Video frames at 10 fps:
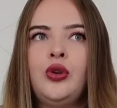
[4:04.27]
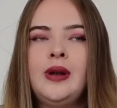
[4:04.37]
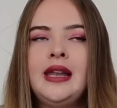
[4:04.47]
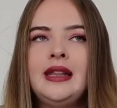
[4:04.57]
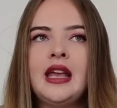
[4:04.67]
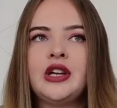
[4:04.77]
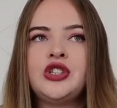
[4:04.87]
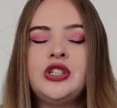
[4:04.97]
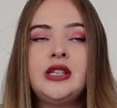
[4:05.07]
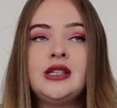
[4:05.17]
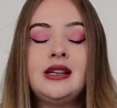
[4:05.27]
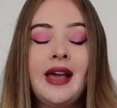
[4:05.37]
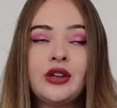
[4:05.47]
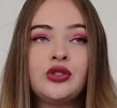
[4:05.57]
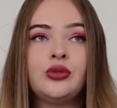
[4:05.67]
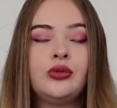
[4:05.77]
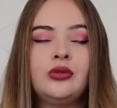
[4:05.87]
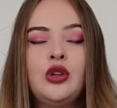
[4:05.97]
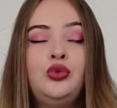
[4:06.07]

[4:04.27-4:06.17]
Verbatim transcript: l'énergie, l'argent,